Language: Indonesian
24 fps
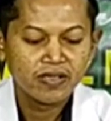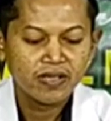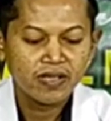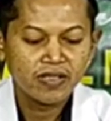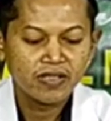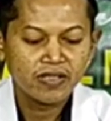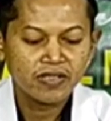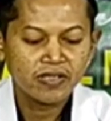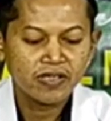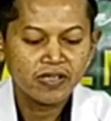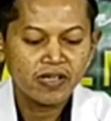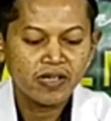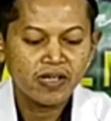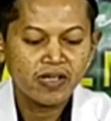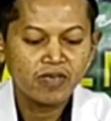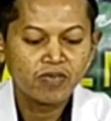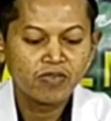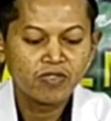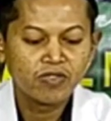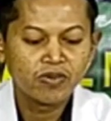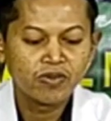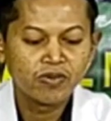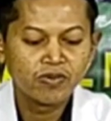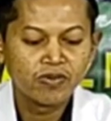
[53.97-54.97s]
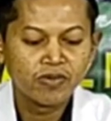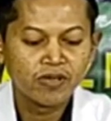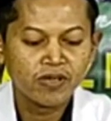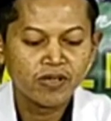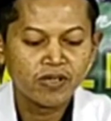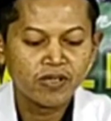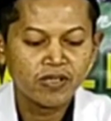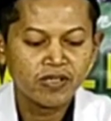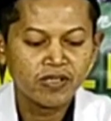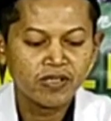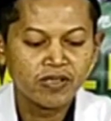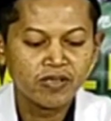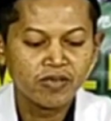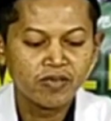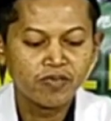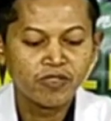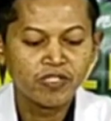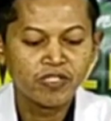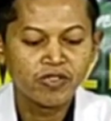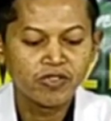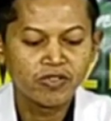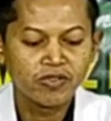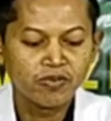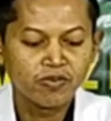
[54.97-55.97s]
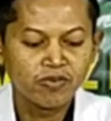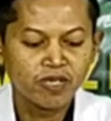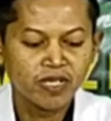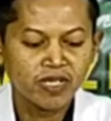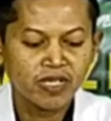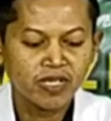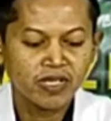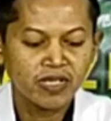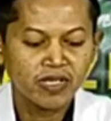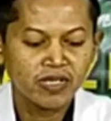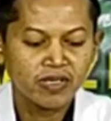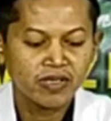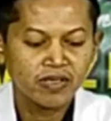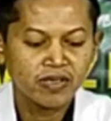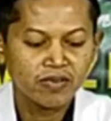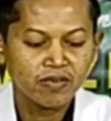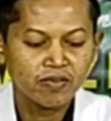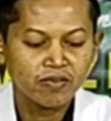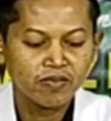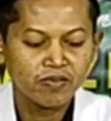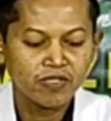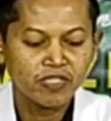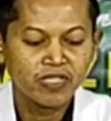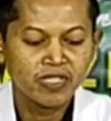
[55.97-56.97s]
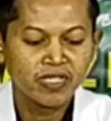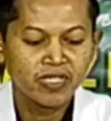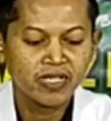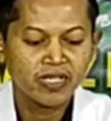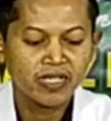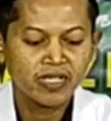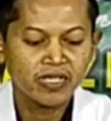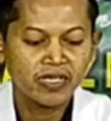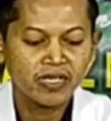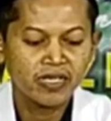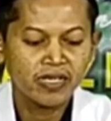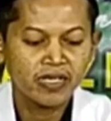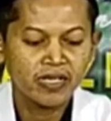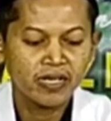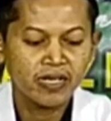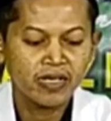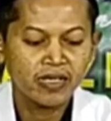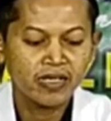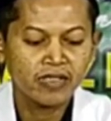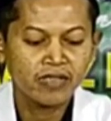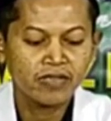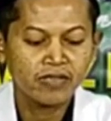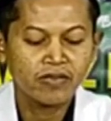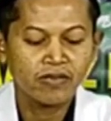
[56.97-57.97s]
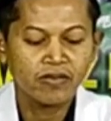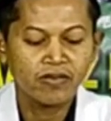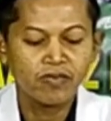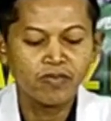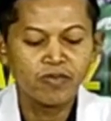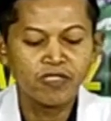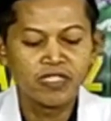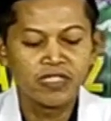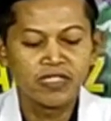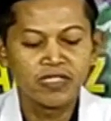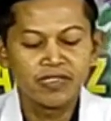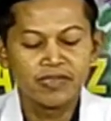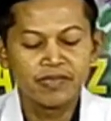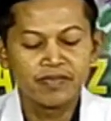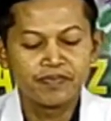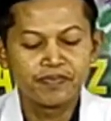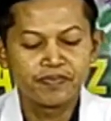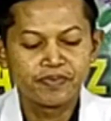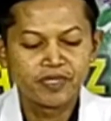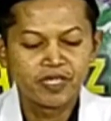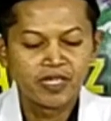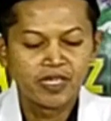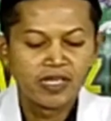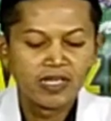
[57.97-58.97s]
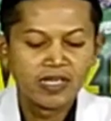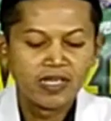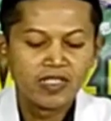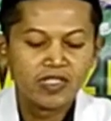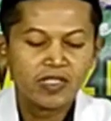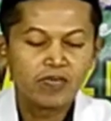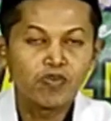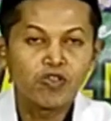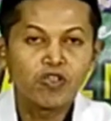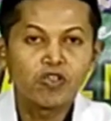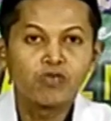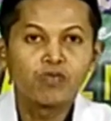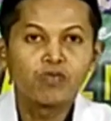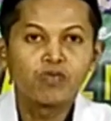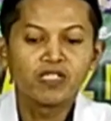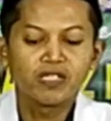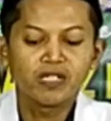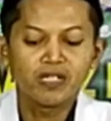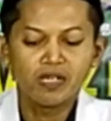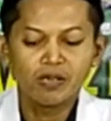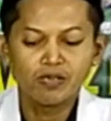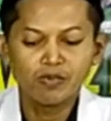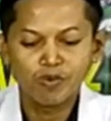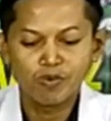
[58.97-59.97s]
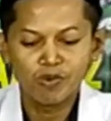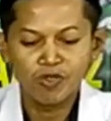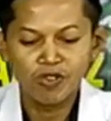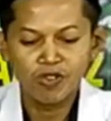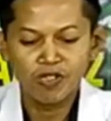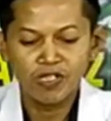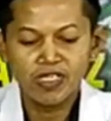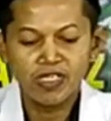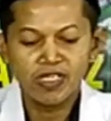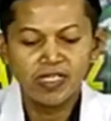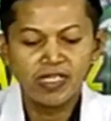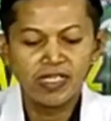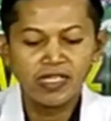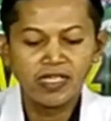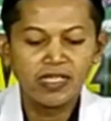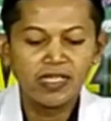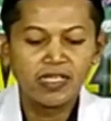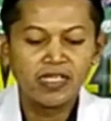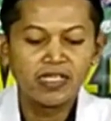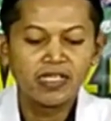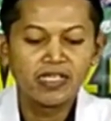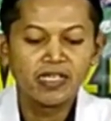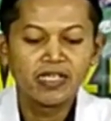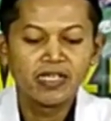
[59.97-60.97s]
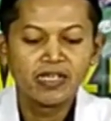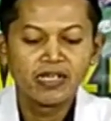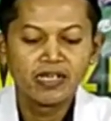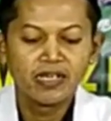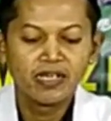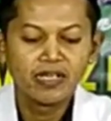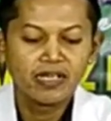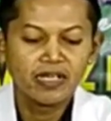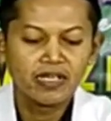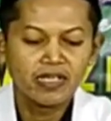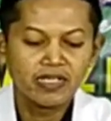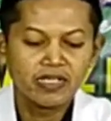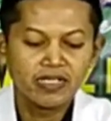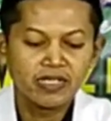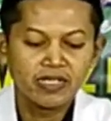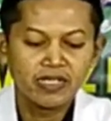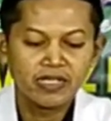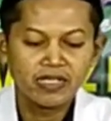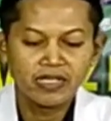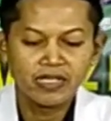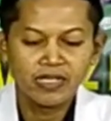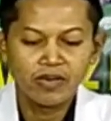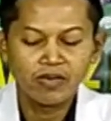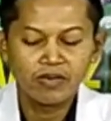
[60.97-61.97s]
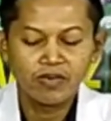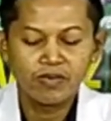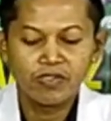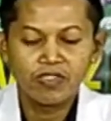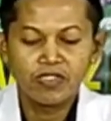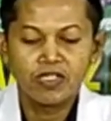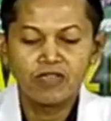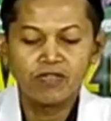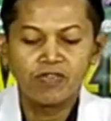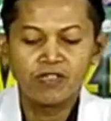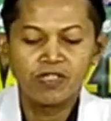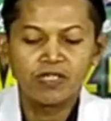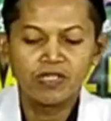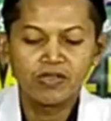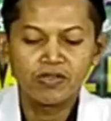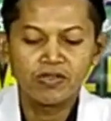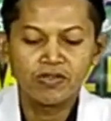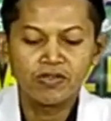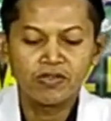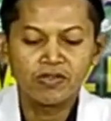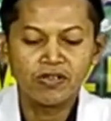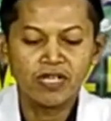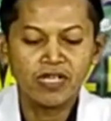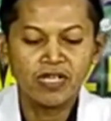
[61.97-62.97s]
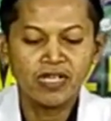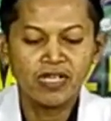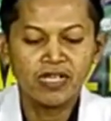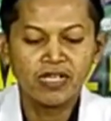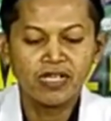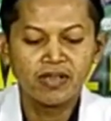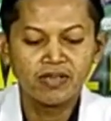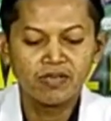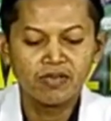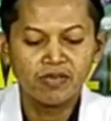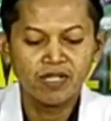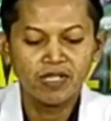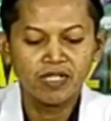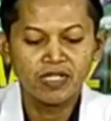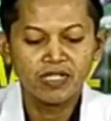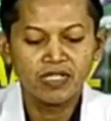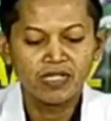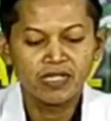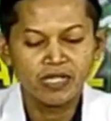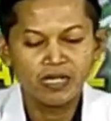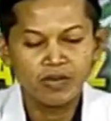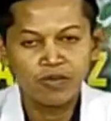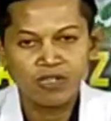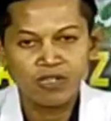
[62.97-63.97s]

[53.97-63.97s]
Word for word: Syekh Abdullah bin Umar bin Yahya Al-Hadrami. Sebelum kita memulai kajian kitab Safinatus Salah, mari kita